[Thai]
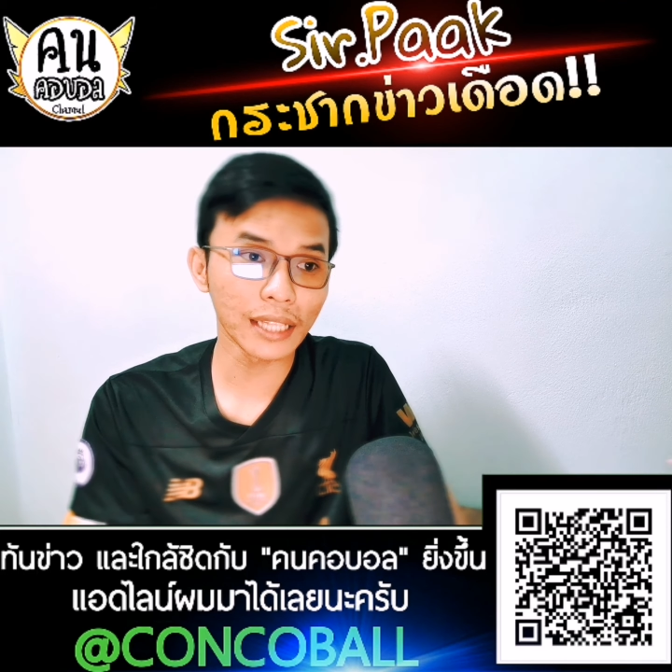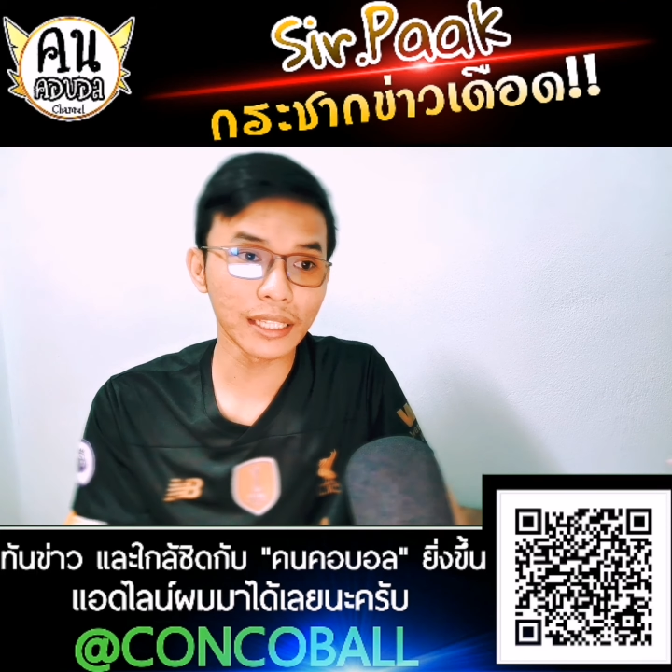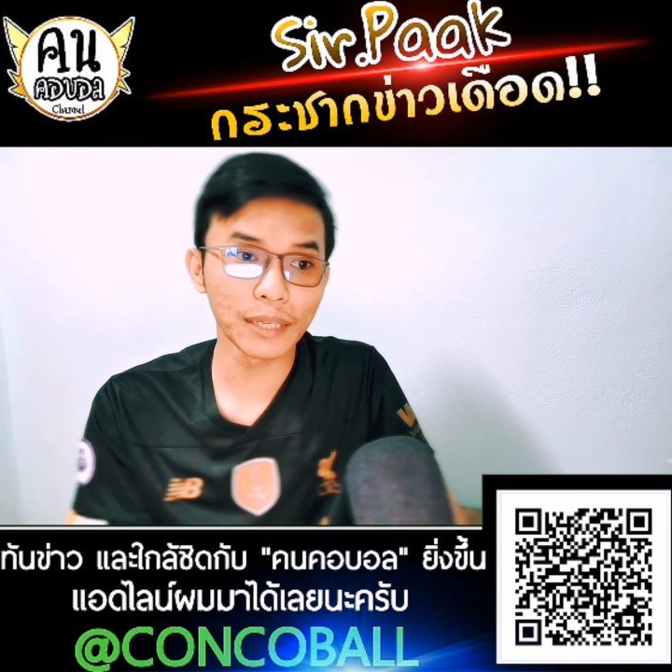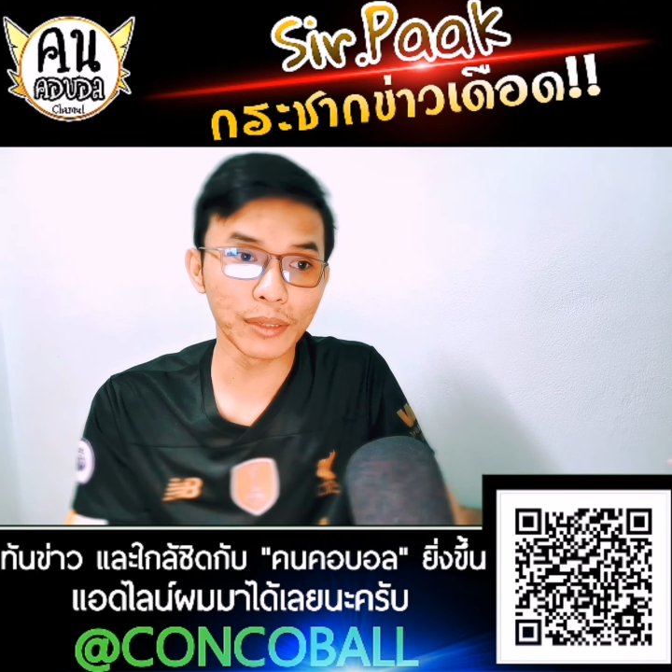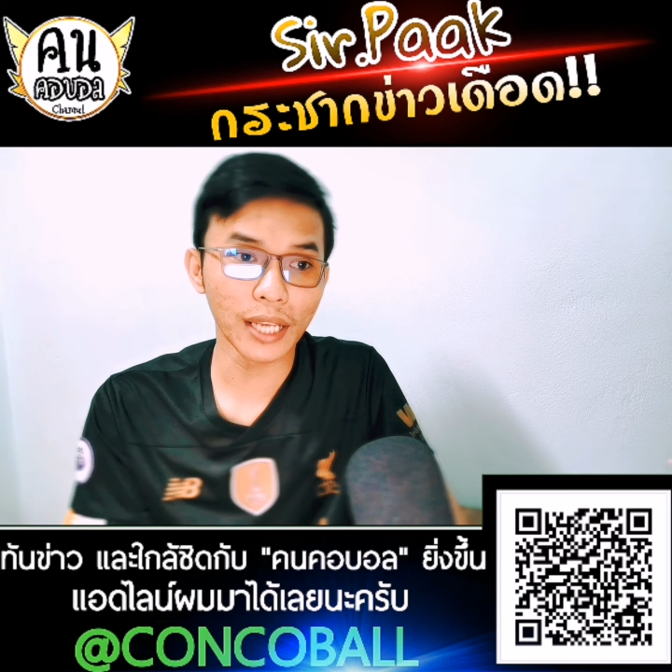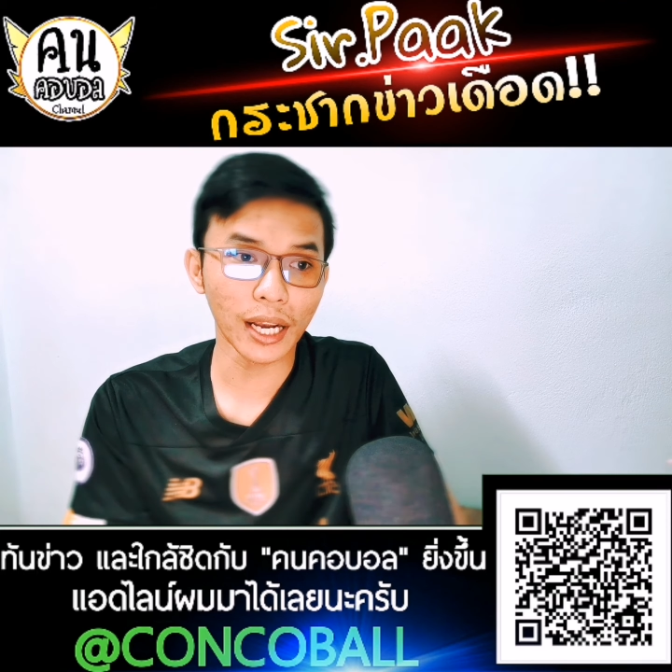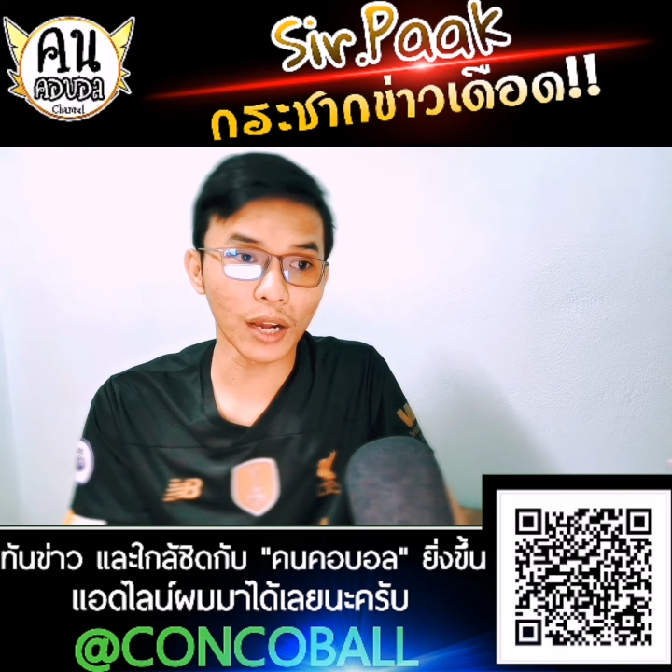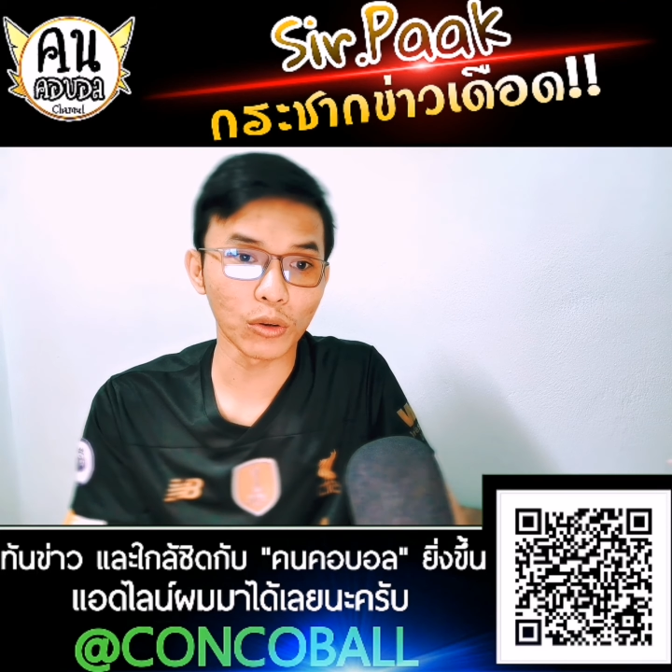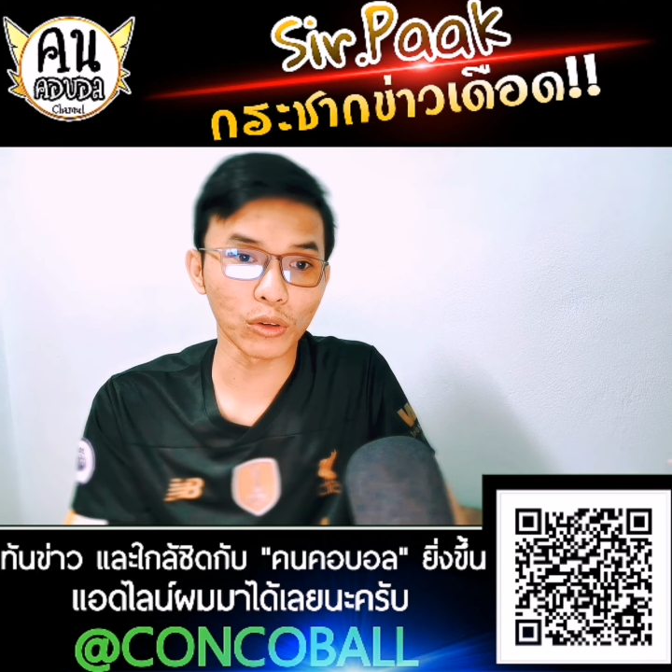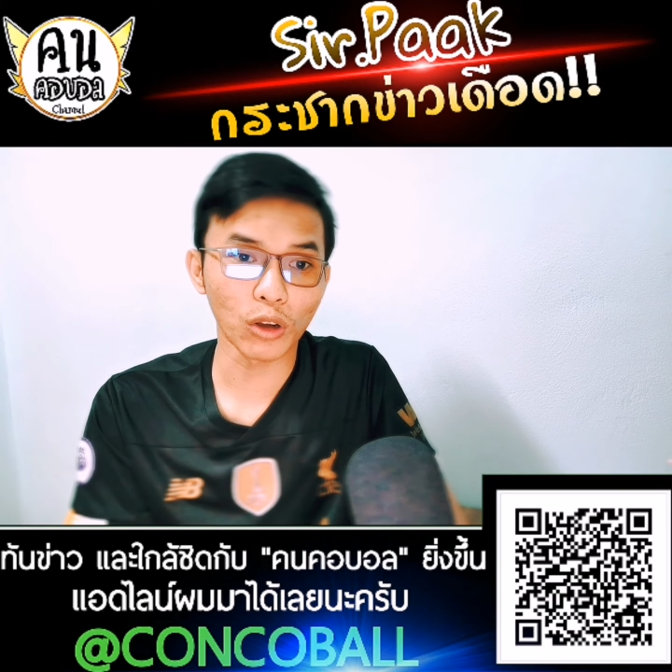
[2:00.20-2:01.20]
ทีมที่จะ
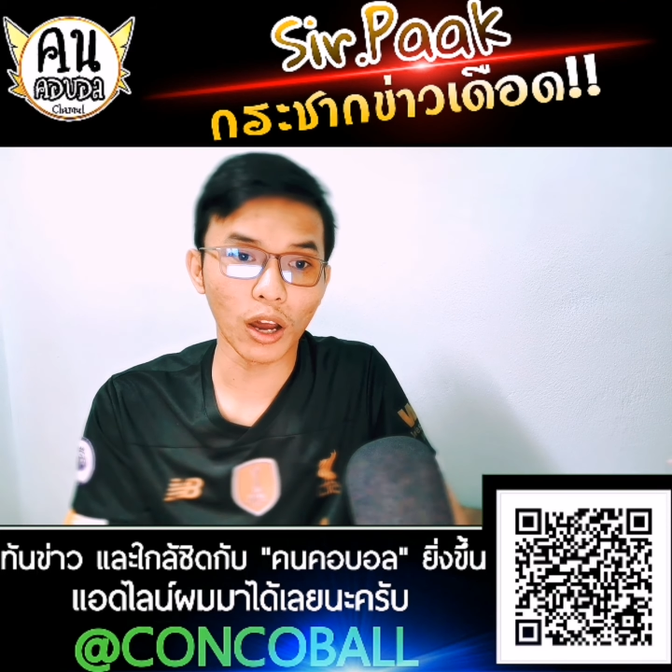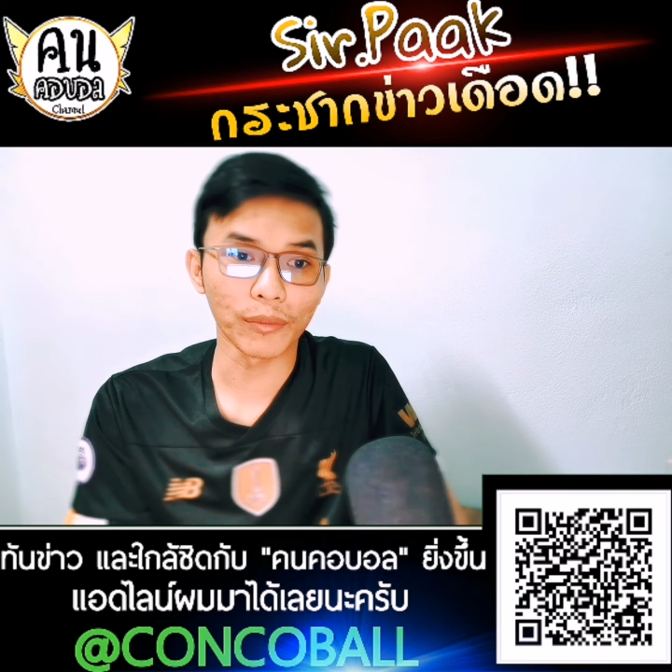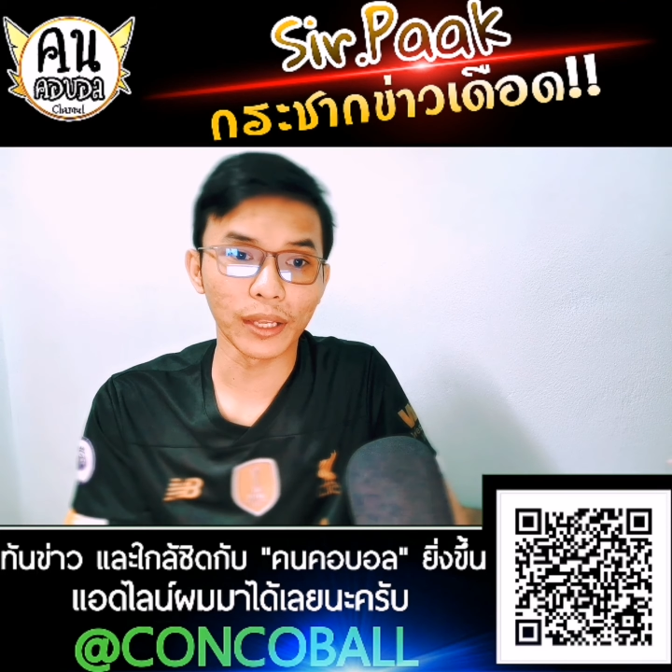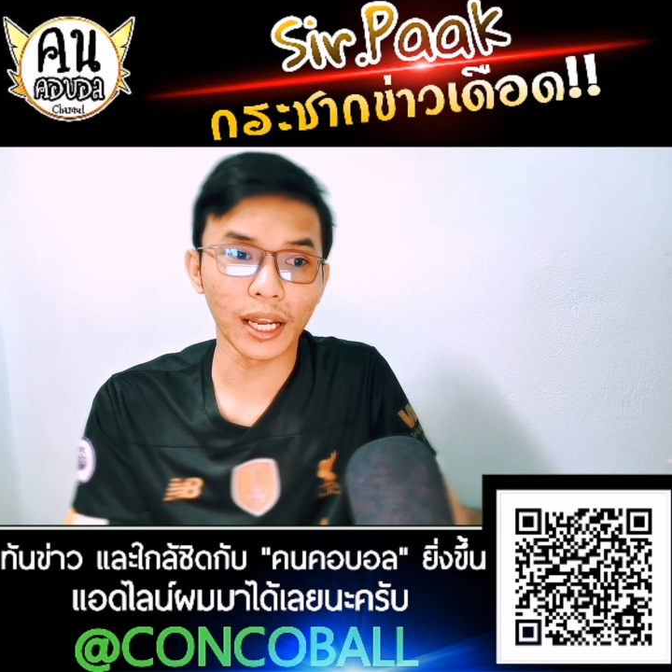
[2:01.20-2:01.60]
เข้ารอบนะ